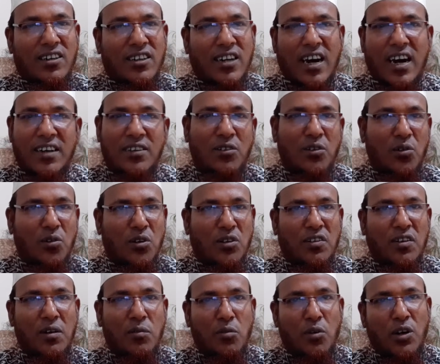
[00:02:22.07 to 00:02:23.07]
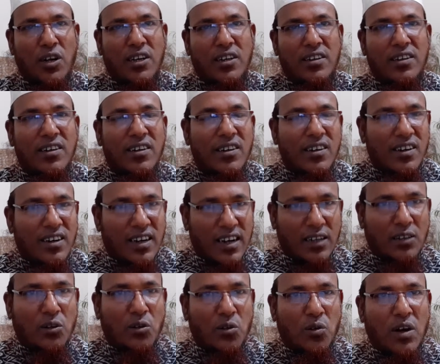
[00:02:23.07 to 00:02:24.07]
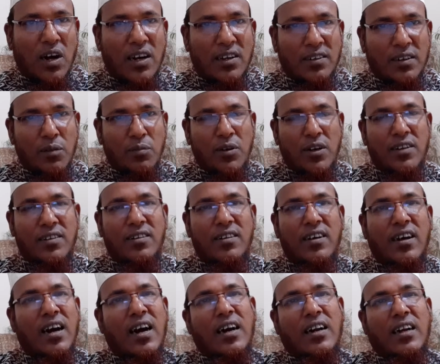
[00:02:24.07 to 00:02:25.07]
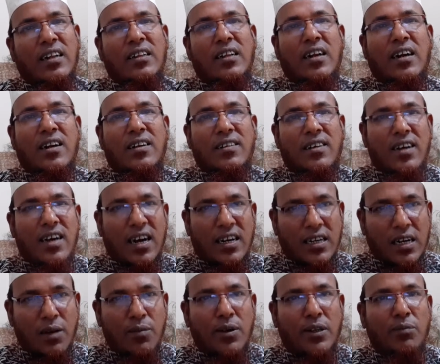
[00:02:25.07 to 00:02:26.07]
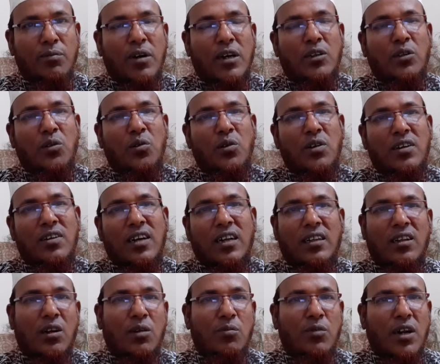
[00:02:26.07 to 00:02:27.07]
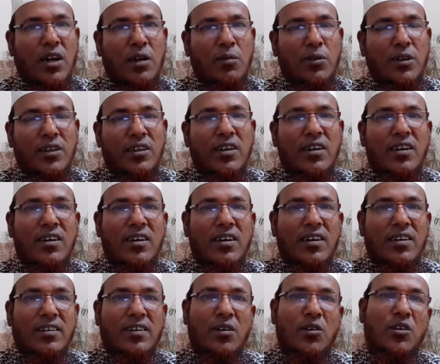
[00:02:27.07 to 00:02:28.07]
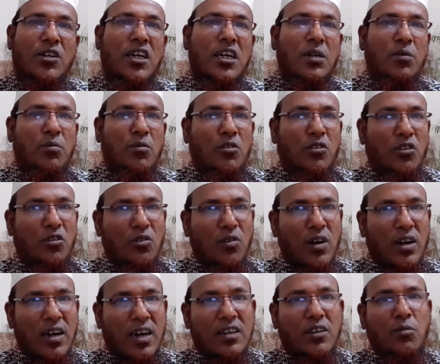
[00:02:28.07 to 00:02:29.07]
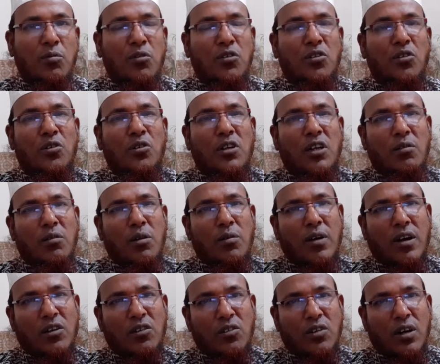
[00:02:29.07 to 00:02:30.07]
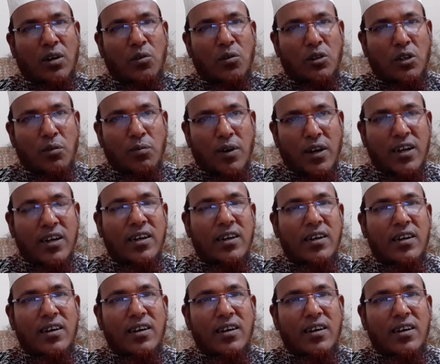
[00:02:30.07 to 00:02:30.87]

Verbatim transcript: সাহায্য করেছেন বলেই এতটুকু আসতে পেরেছি আর আল্লাহর কাছে এই আশাবাদ ব্যক্ত করি যে আল্লাহ রবুল্লা আলমিন যেন শেষ পর্যন্ত সুরা নাচ পর্যন্ত এইভাবে আলোচনা করতে পারি